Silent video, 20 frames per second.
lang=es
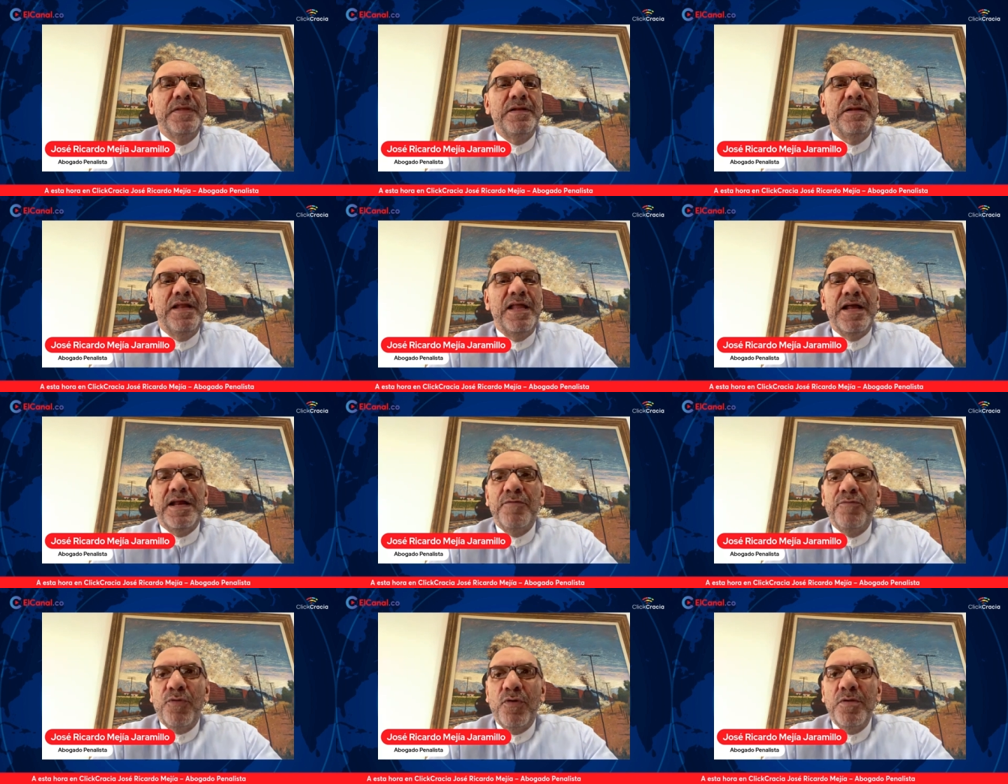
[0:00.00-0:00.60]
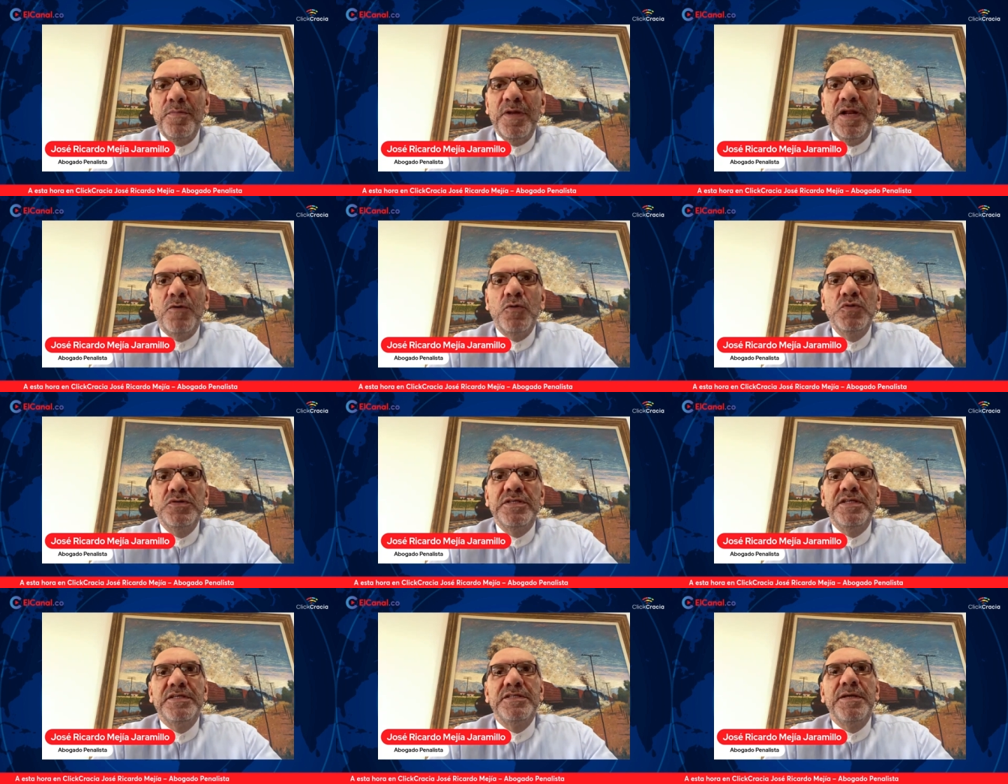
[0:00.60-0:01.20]
la reforma a la
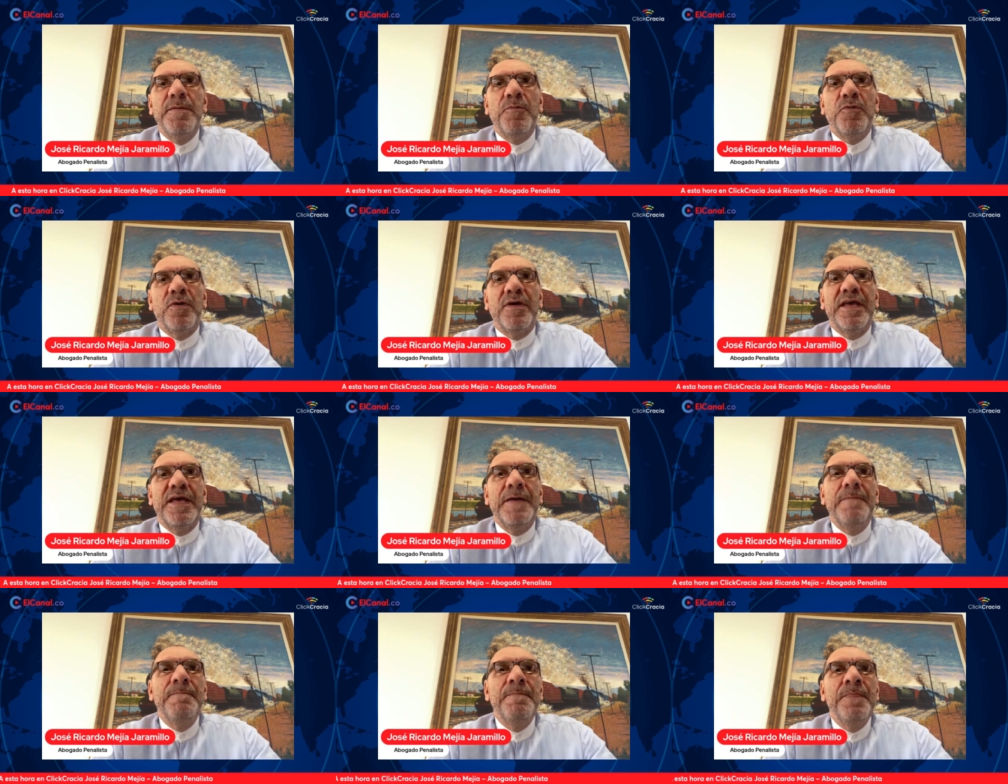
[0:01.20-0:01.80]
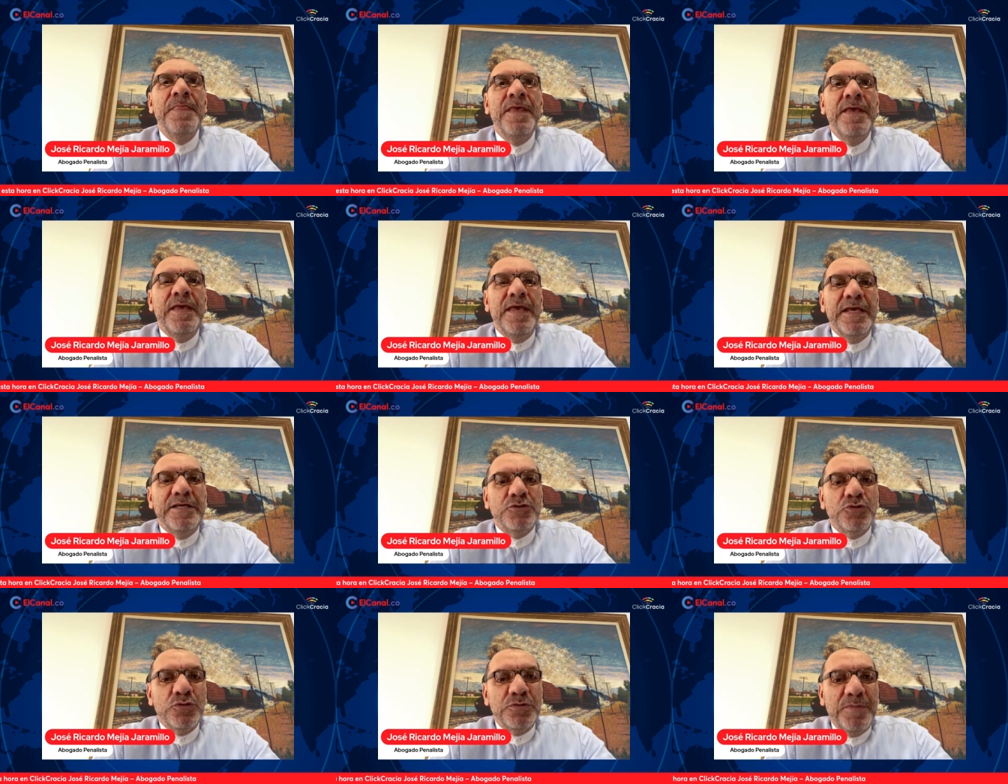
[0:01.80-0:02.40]
justicia porque
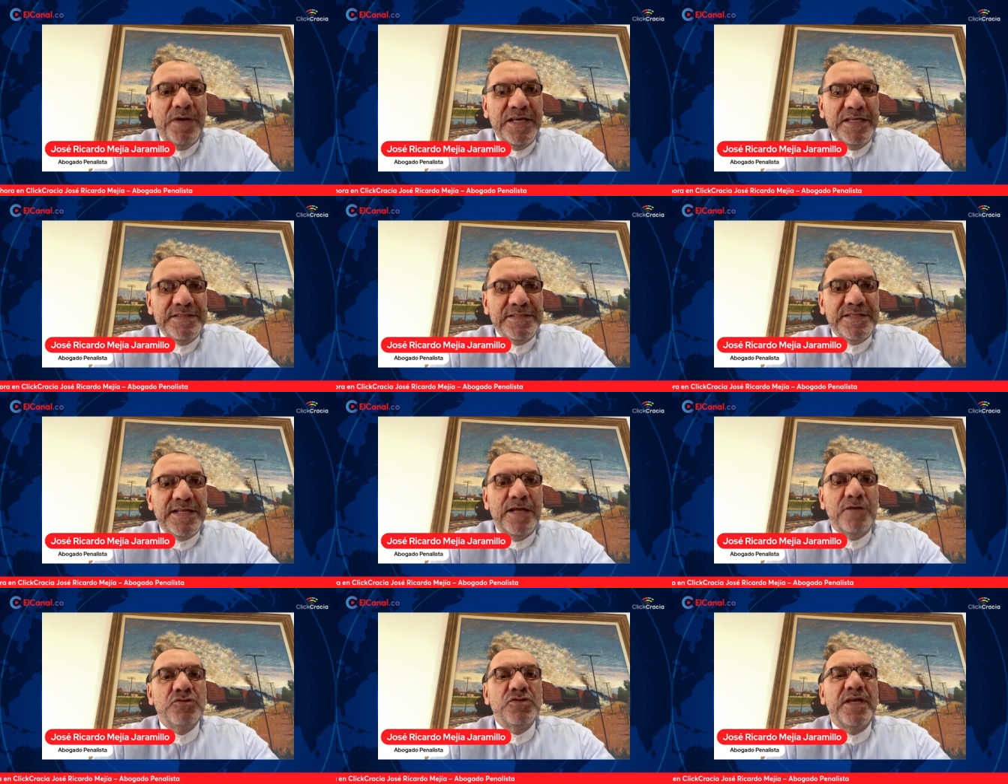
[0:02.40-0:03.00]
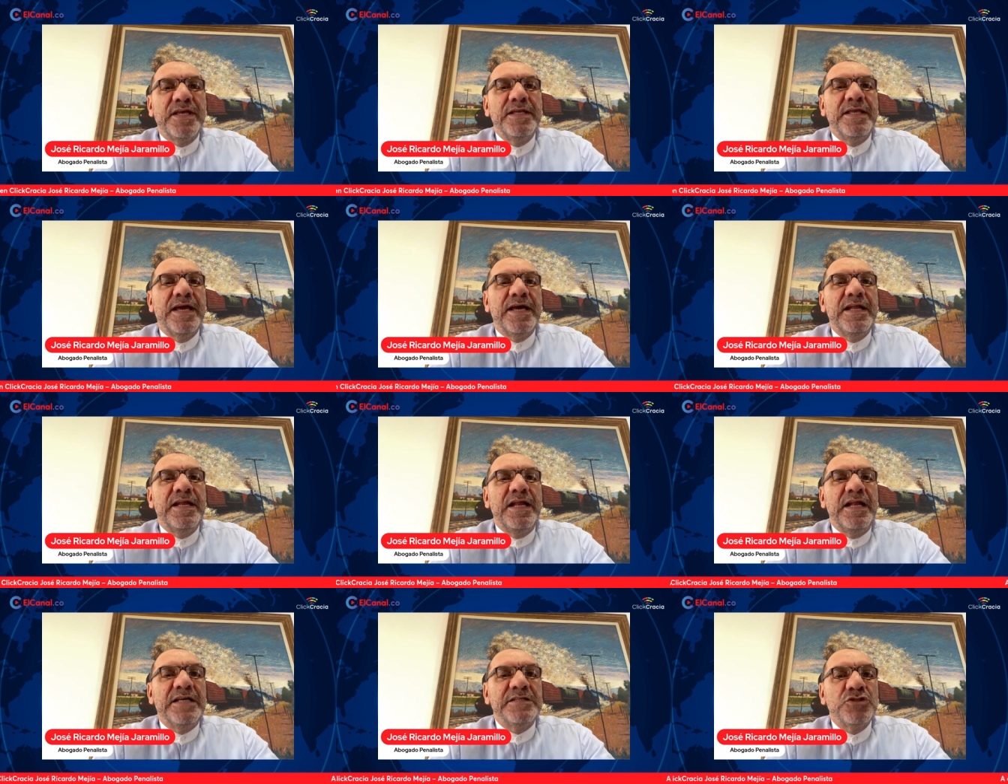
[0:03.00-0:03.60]
esos magistrados que llegan
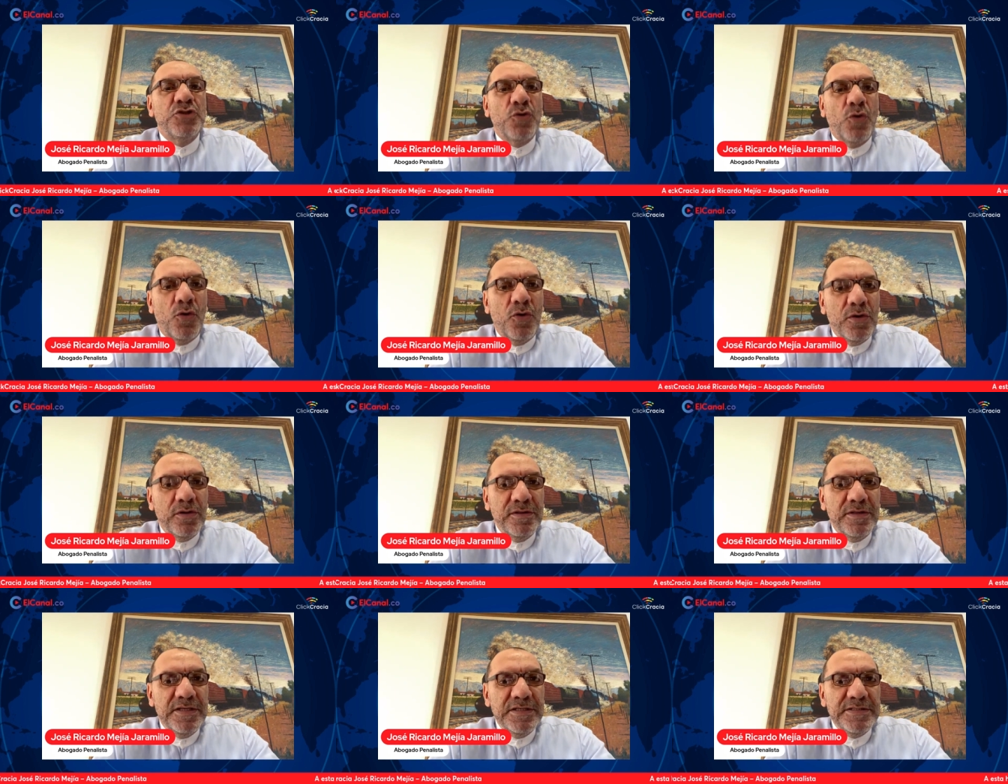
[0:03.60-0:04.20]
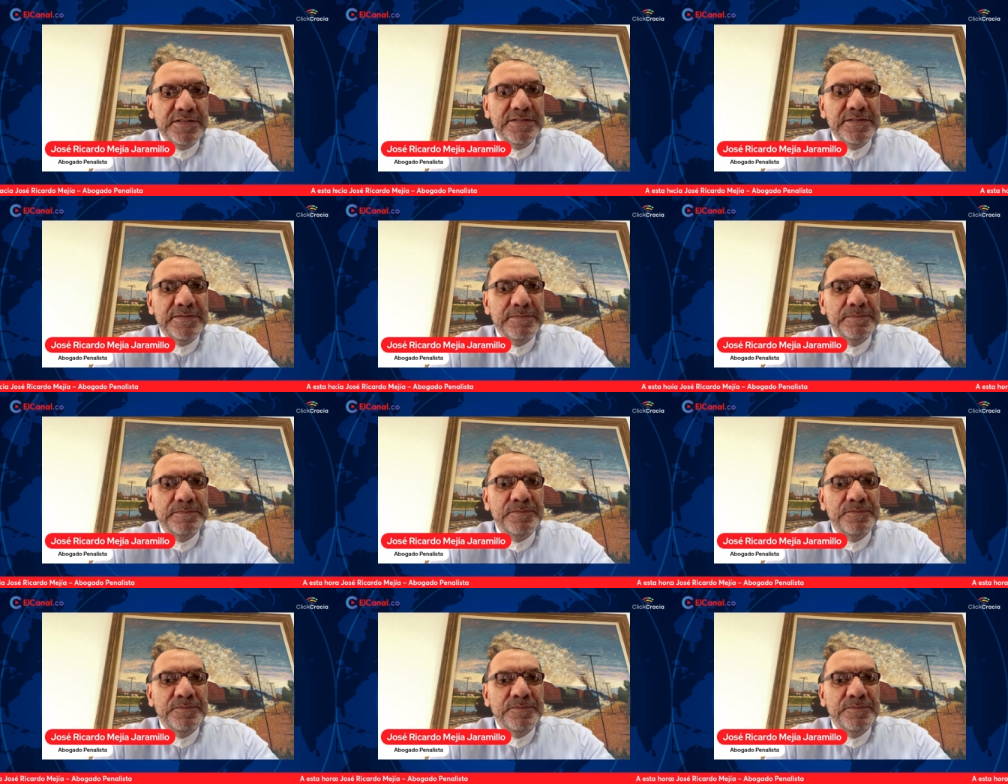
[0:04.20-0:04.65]
a las cortes